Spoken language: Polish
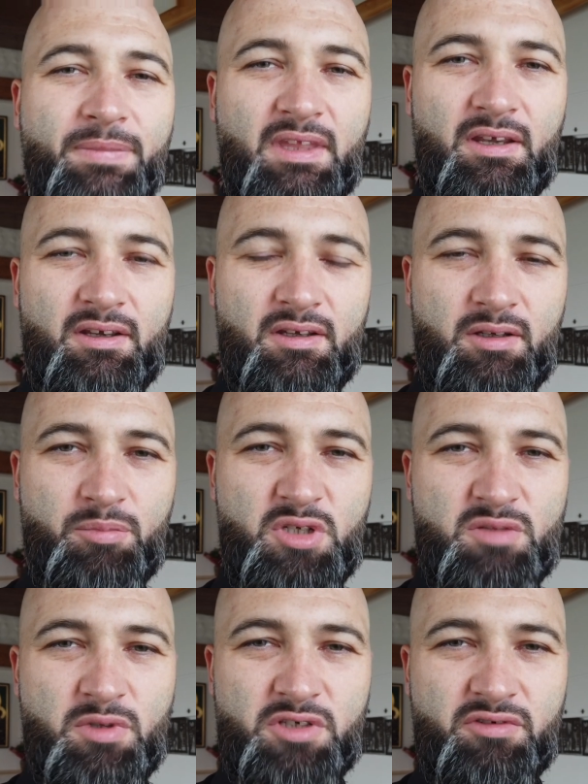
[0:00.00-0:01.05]
e,
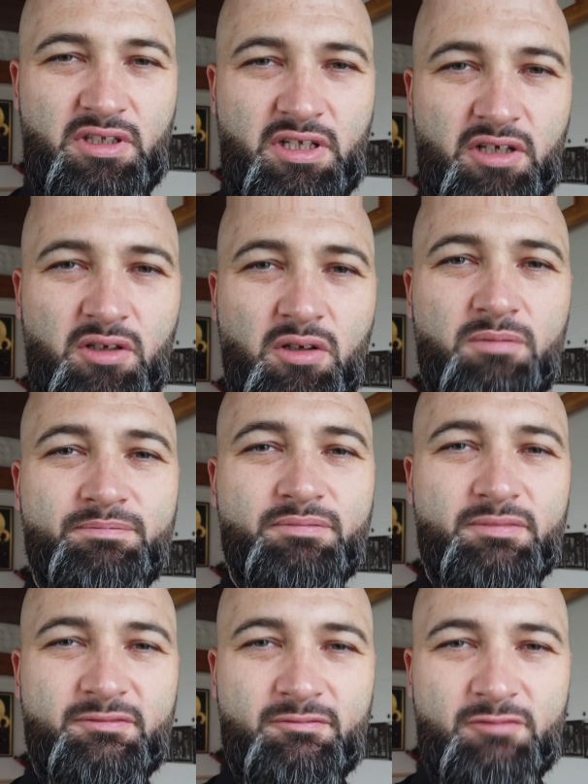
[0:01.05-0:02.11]
Pisma Świętego
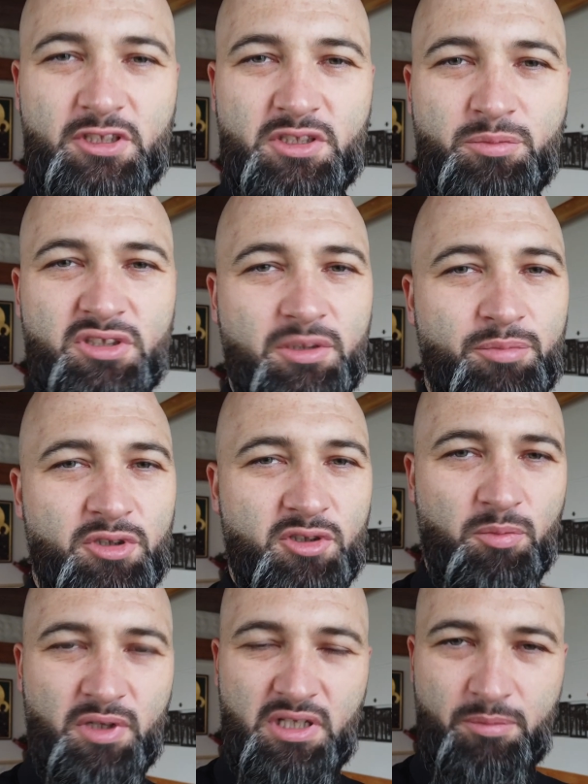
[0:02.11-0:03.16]
właśnie przez
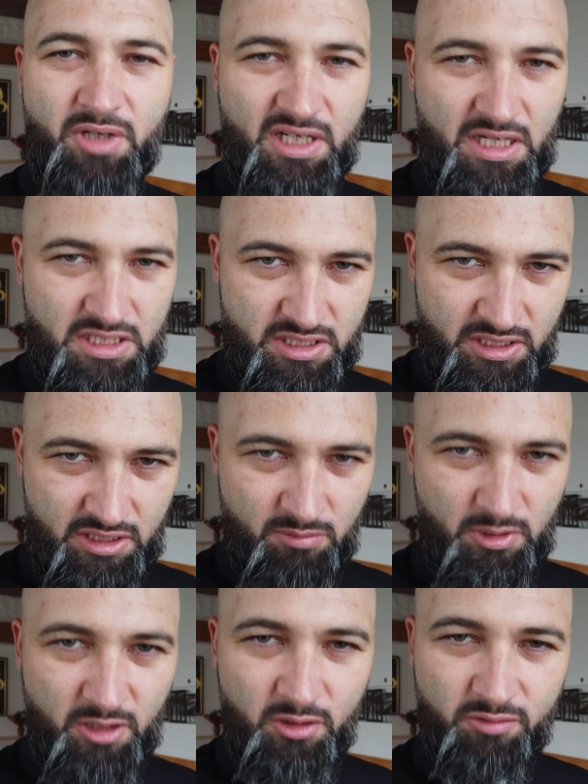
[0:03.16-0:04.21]
episkopat amerykański,
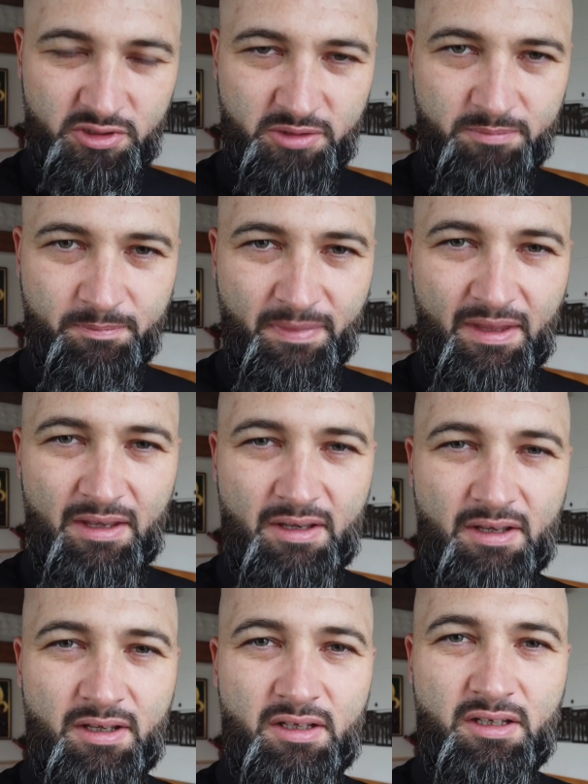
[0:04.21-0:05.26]
tym najnowszym.
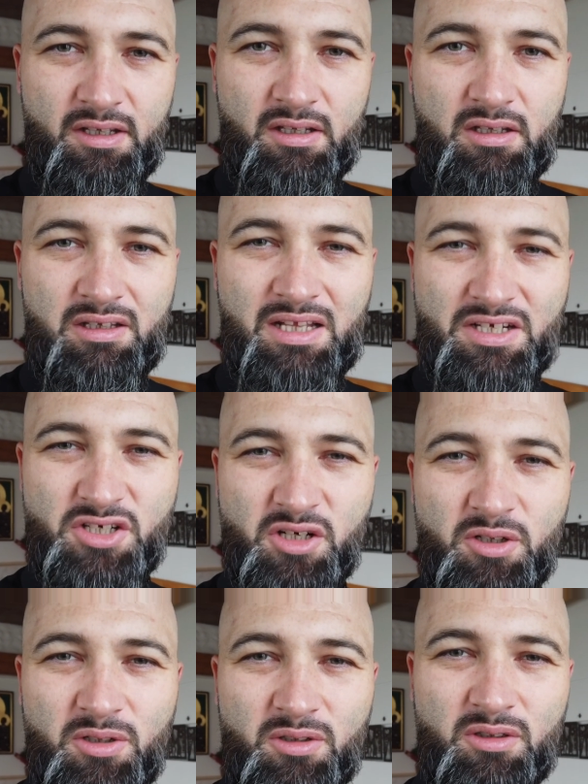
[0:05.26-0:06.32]
I
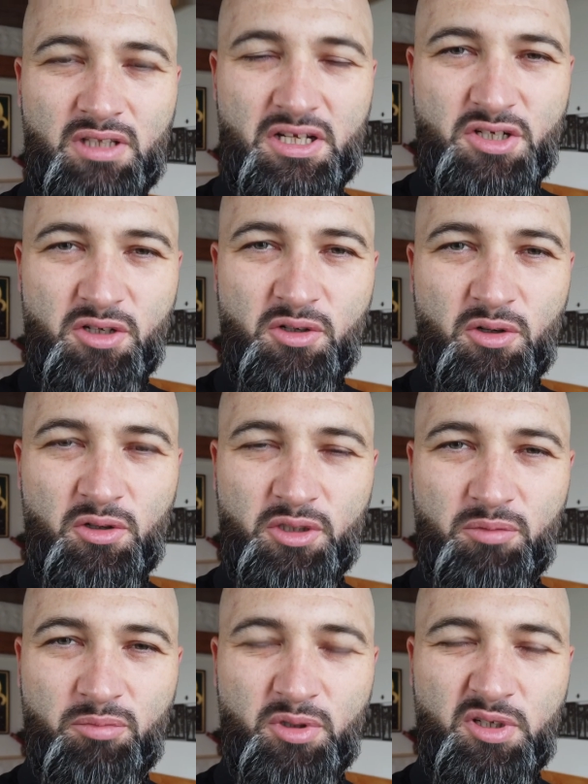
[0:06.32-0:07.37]
dlaczego, dlaczego o
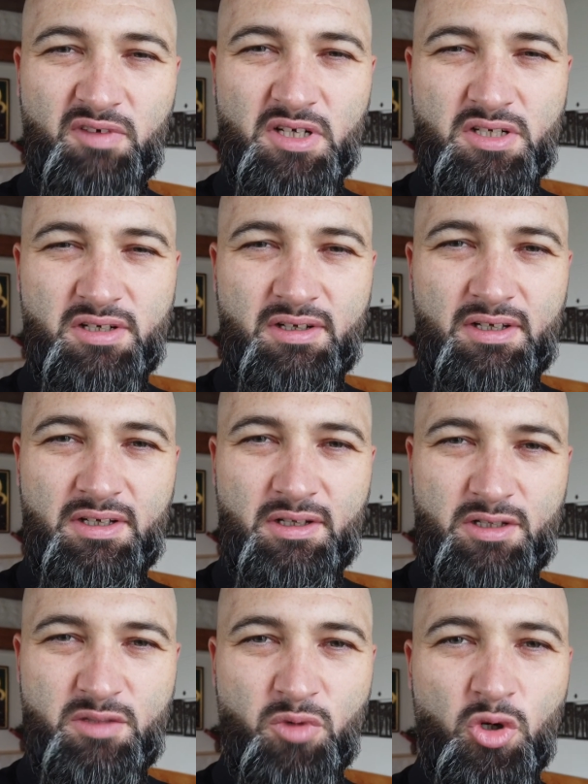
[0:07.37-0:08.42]
nim? Ponieważ
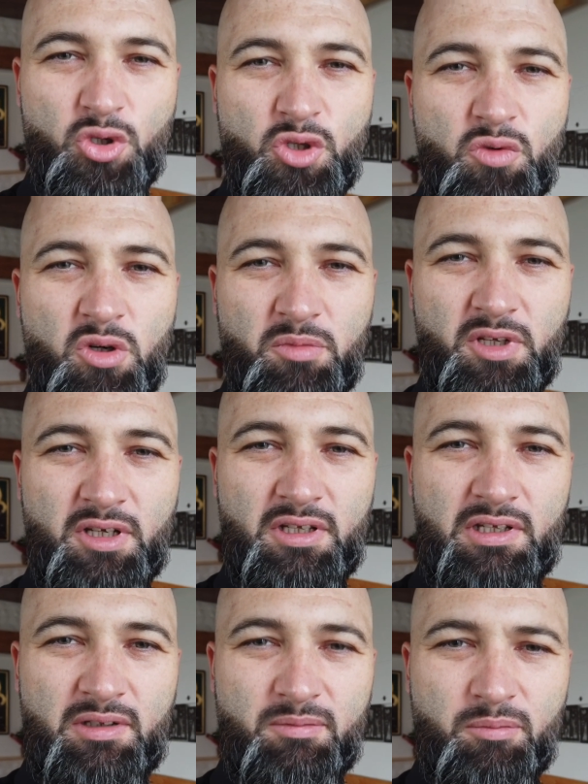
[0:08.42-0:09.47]
zmroziło mnie,
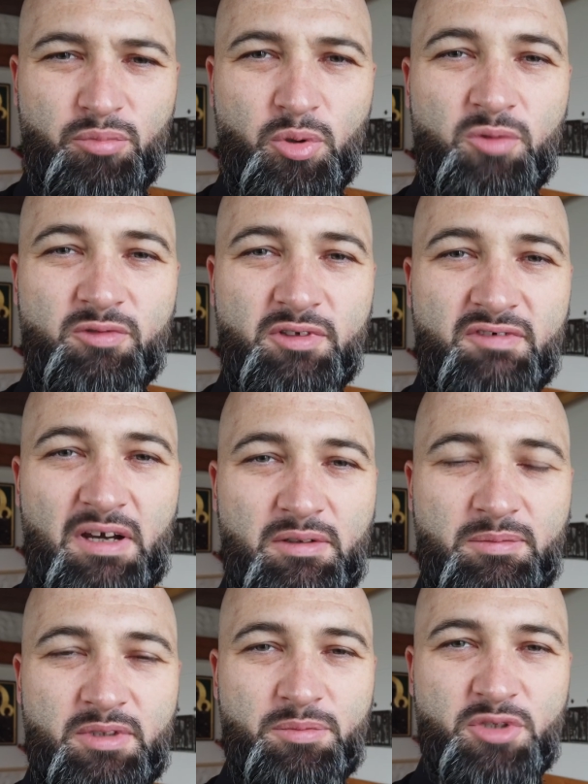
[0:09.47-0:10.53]
gdy
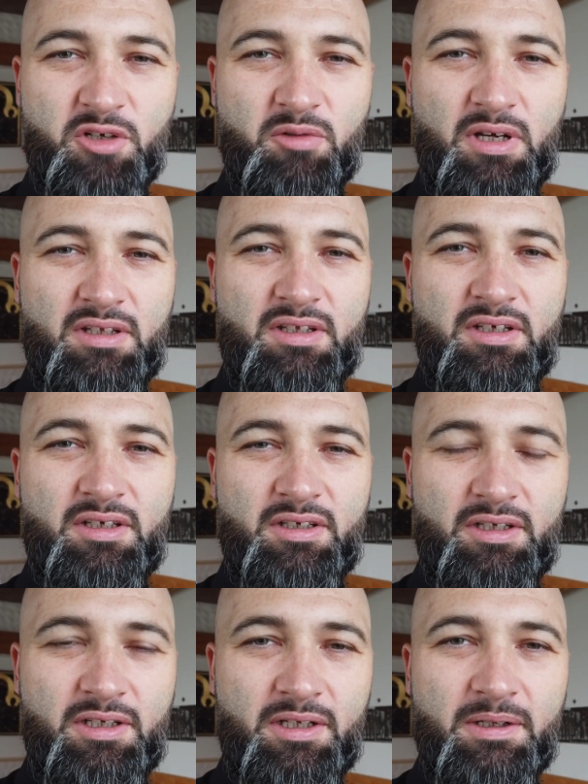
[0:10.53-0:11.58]
porównywałem te przekłady
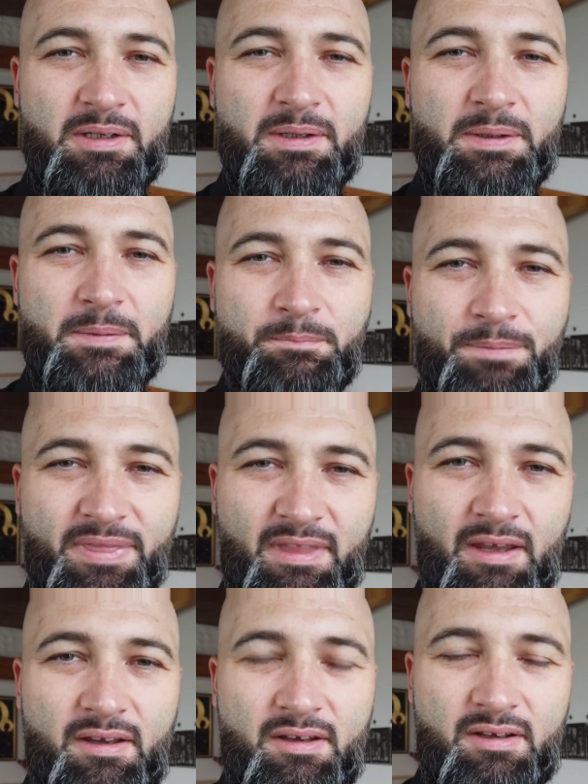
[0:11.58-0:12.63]
i,
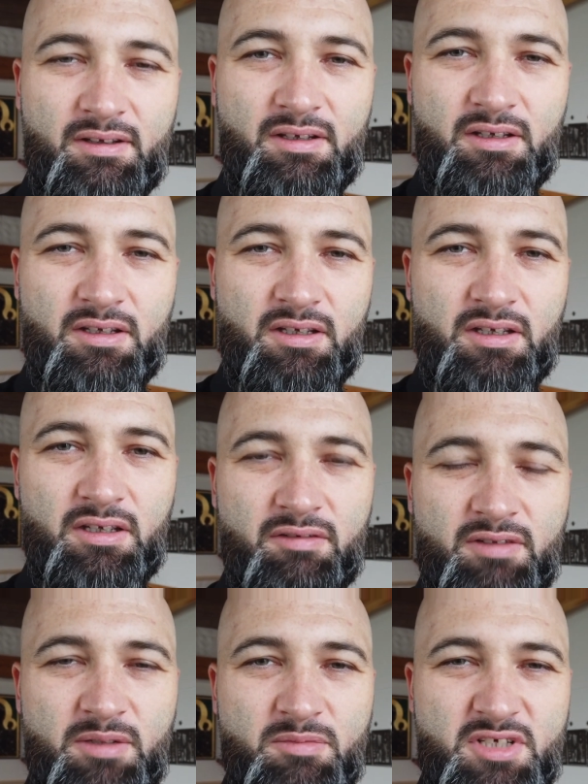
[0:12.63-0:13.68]
e, i, i
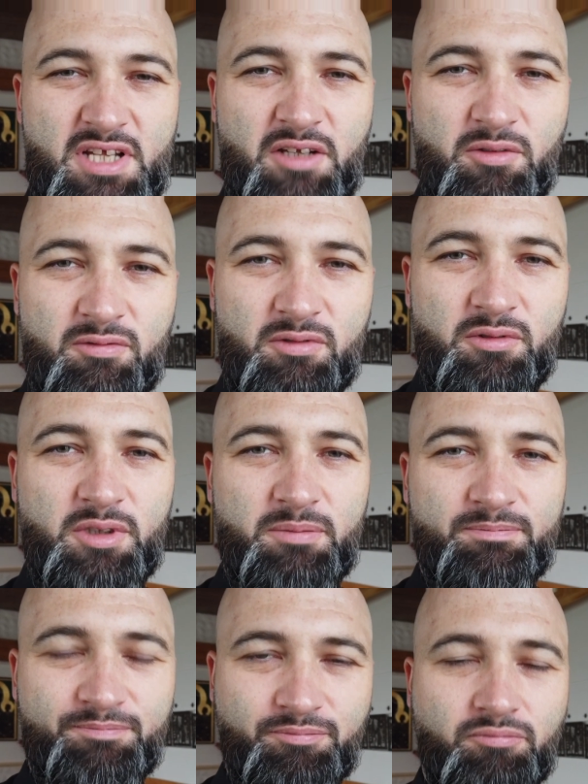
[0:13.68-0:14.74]
w tym zdaniu, w
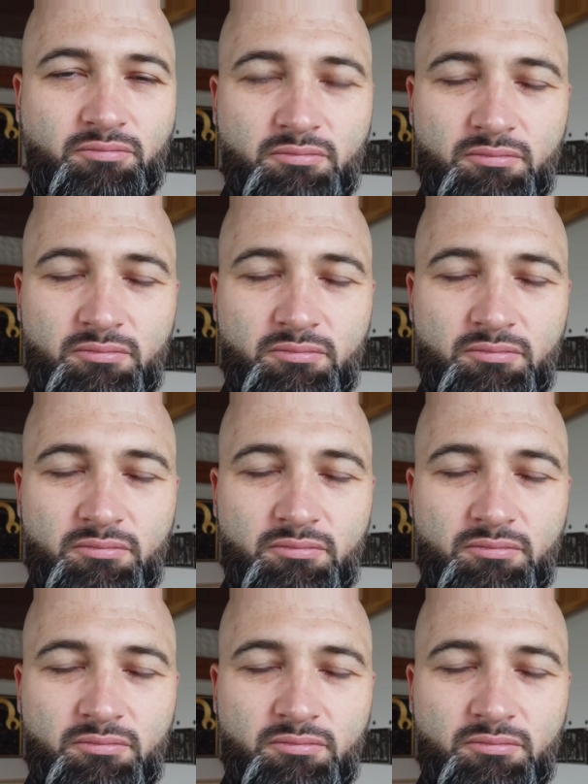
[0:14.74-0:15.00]
którym